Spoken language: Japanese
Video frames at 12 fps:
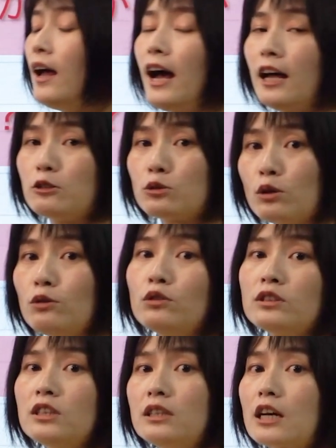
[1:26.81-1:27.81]
あの、そういうふう
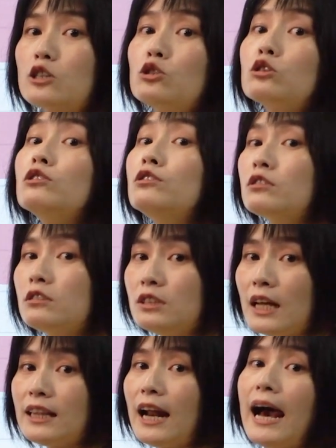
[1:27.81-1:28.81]
になんか祝福に
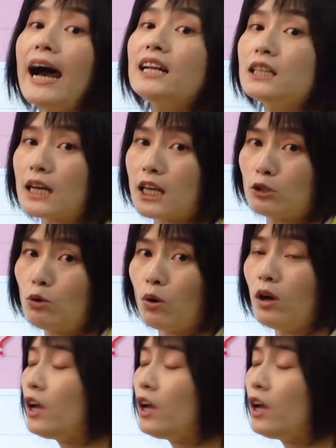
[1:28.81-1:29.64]
なったらありだけど、